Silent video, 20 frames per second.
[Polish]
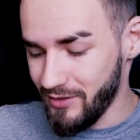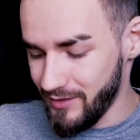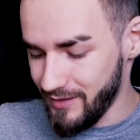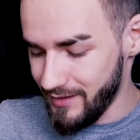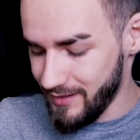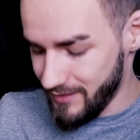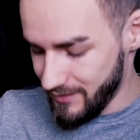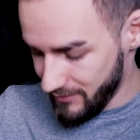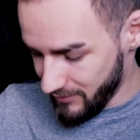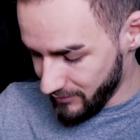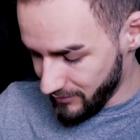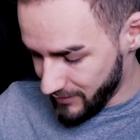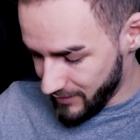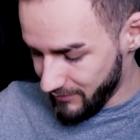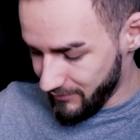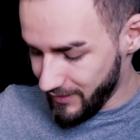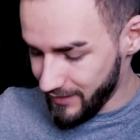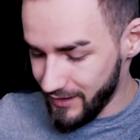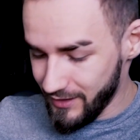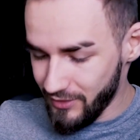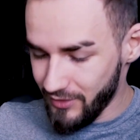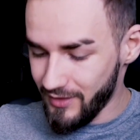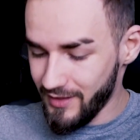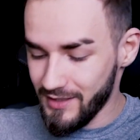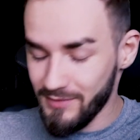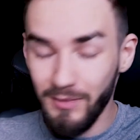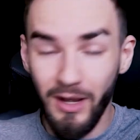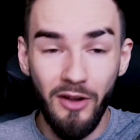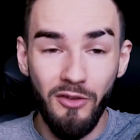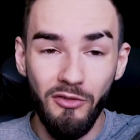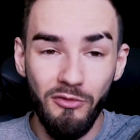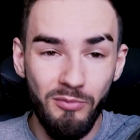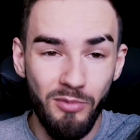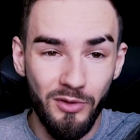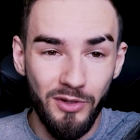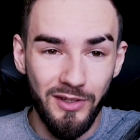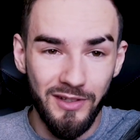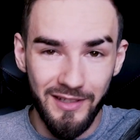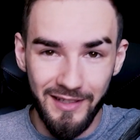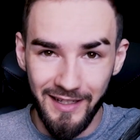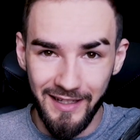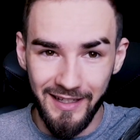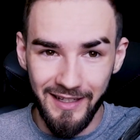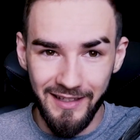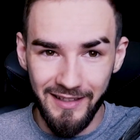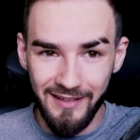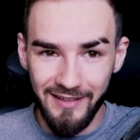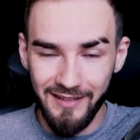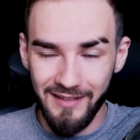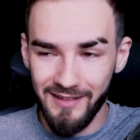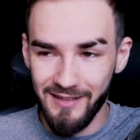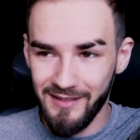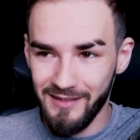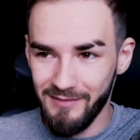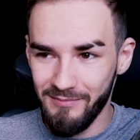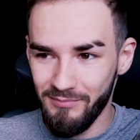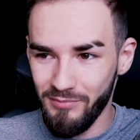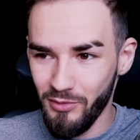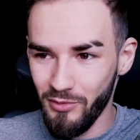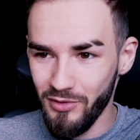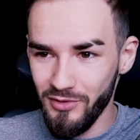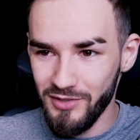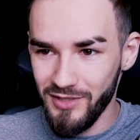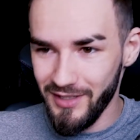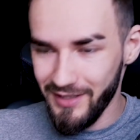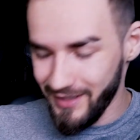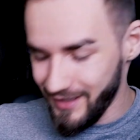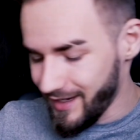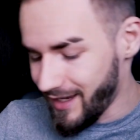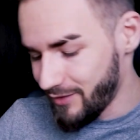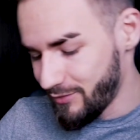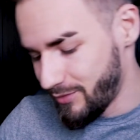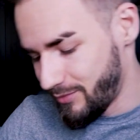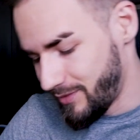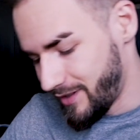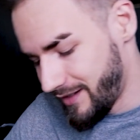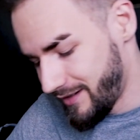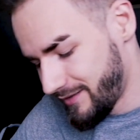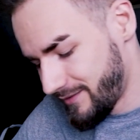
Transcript: to jest odkrywanie trochę smaków, bo nigdy takich połączeń nie jadłem,